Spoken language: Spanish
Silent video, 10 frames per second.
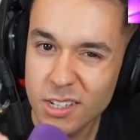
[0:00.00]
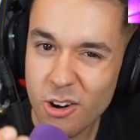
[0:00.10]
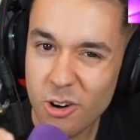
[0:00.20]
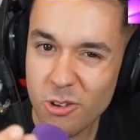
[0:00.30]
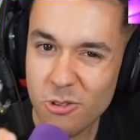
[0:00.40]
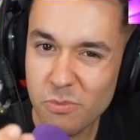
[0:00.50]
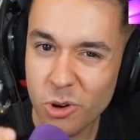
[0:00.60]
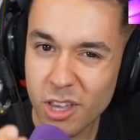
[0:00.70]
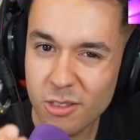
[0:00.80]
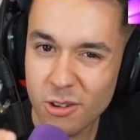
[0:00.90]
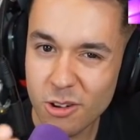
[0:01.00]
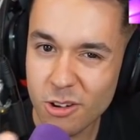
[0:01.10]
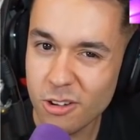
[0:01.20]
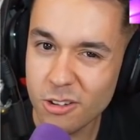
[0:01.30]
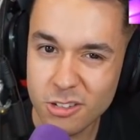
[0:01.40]
Cizañoso. un
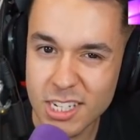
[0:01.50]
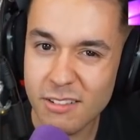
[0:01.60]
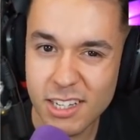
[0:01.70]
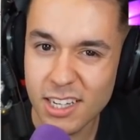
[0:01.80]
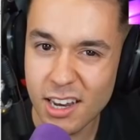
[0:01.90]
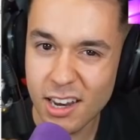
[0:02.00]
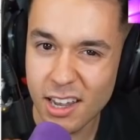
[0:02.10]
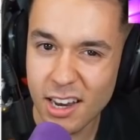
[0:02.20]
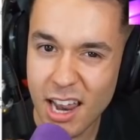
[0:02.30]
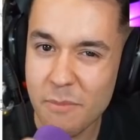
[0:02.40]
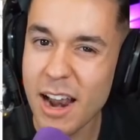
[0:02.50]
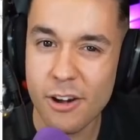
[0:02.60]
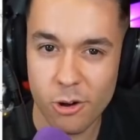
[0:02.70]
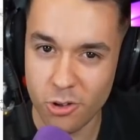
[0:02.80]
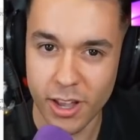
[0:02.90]
poquito, ¿sabes? el
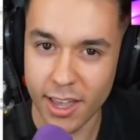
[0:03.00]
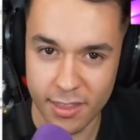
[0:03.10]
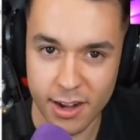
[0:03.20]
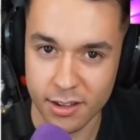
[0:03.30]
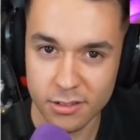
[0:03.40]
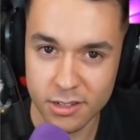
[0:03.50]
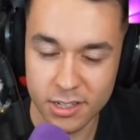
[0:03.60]
mal rollo que genera.